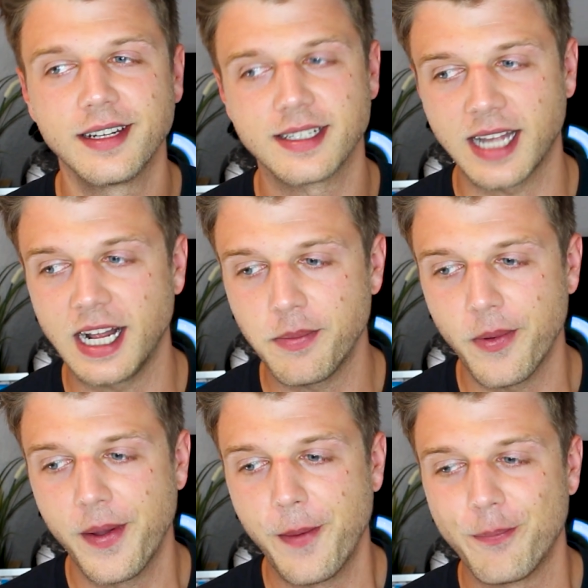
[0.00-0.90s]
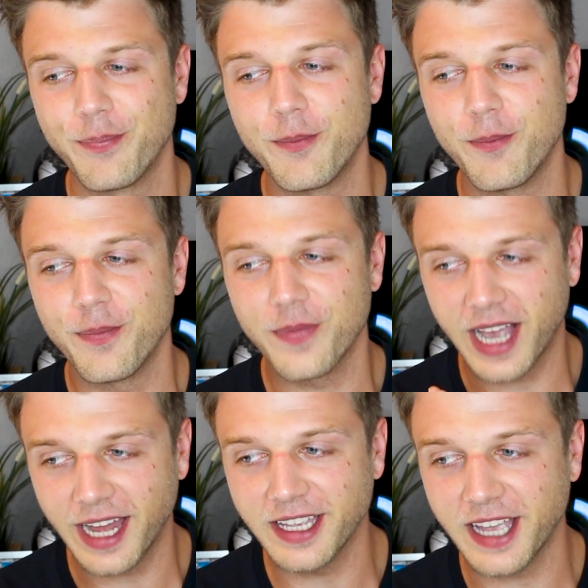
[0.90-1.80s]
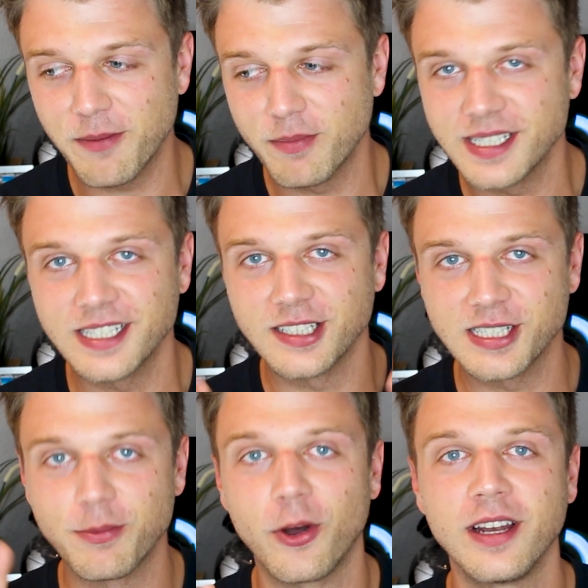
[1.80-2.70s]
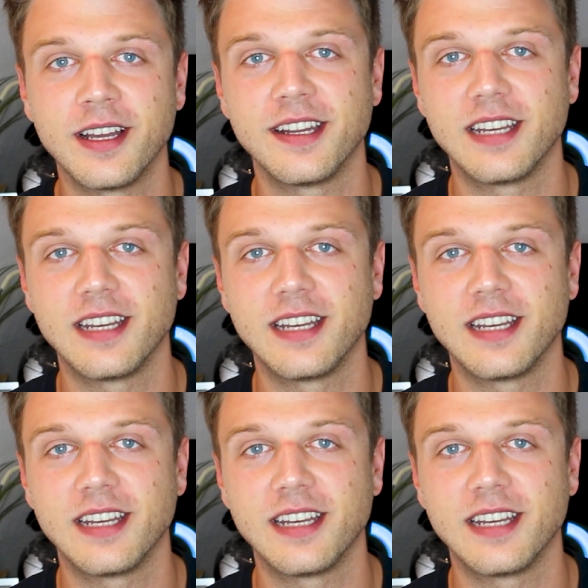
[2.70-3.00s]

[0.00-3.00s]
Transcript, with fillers: Deshalb kann ich ein bisschen spoilern,